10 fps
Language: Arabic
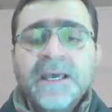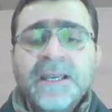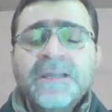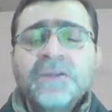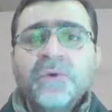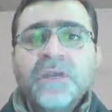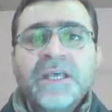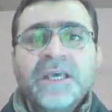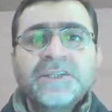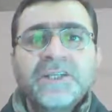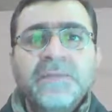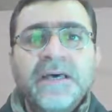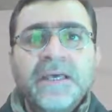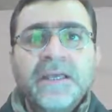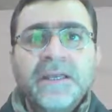لا تقل
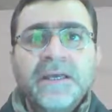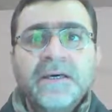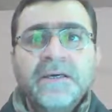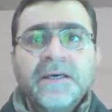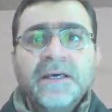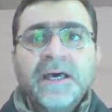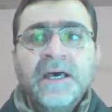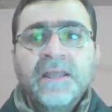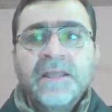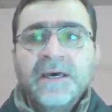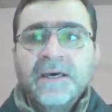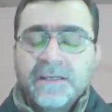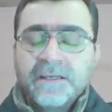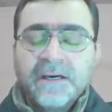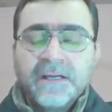ليطمئن هذا
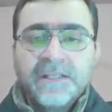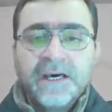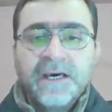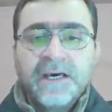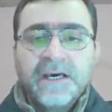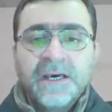آه، خطأ